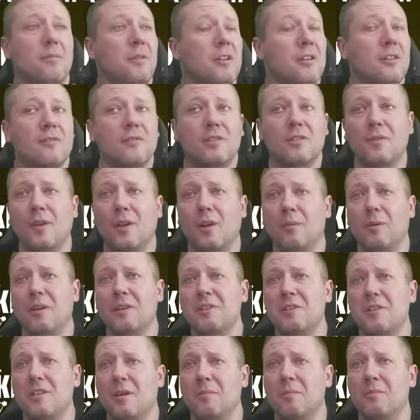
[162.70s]
z wieloma
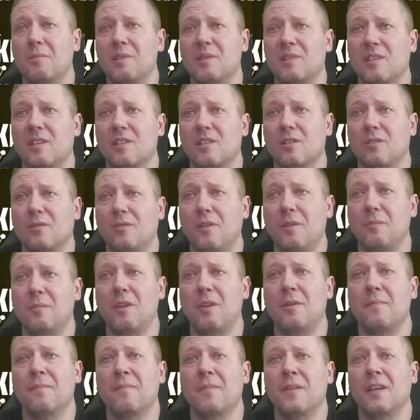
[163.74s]
liniami
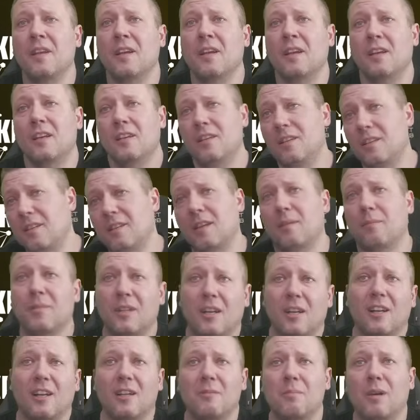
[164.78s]
biznesowymi i tam
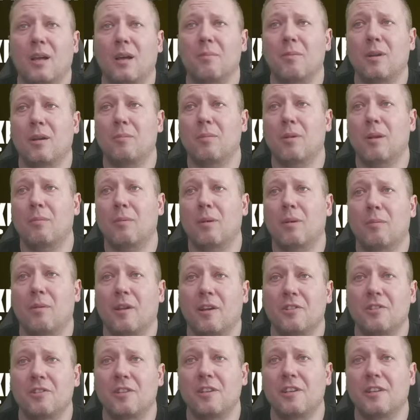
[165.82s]
dalej, bla, bla, bla, bla,
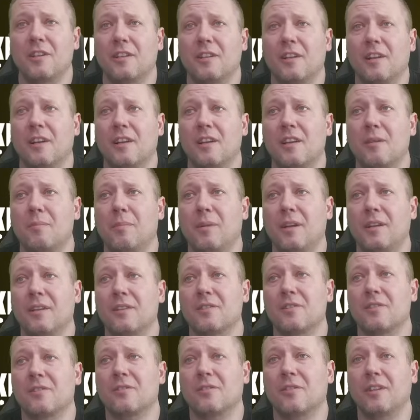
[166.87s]
bla. Czyli generalnie
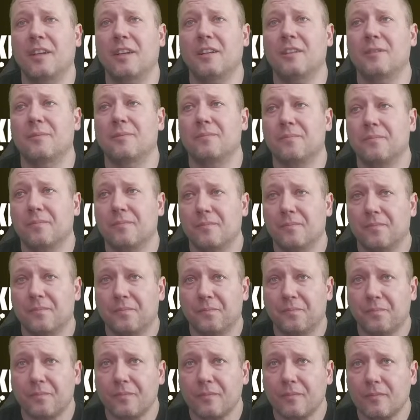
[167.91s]
Binance Connect
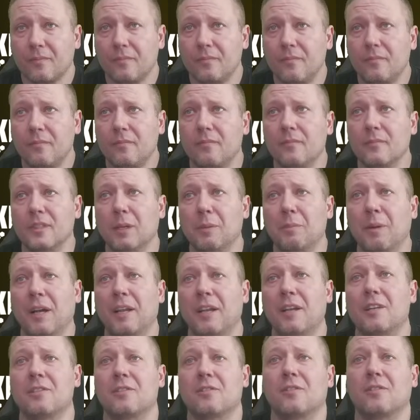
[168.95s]

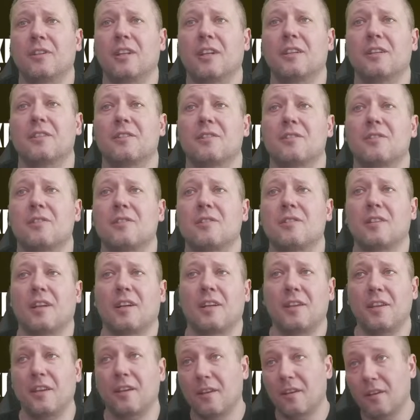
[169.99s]
Binance Connect
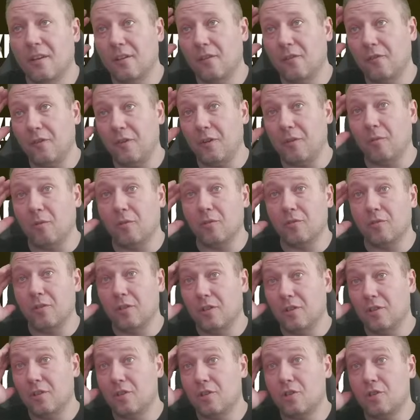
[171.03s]
zostanie
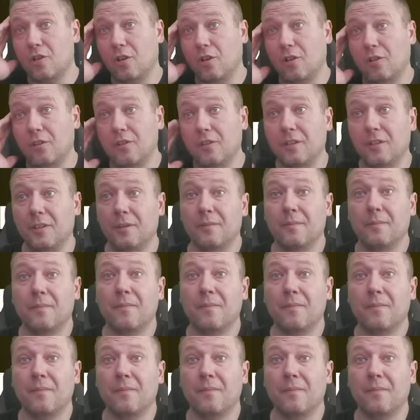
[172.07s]
wyłączony.